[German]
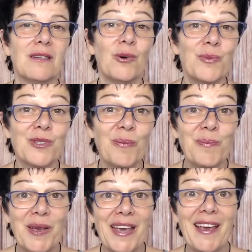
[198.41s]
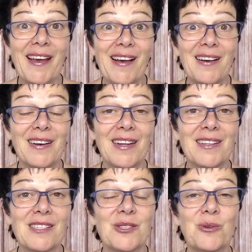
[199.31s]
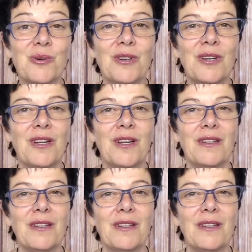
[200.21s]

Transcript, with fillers: umso mehr kannst du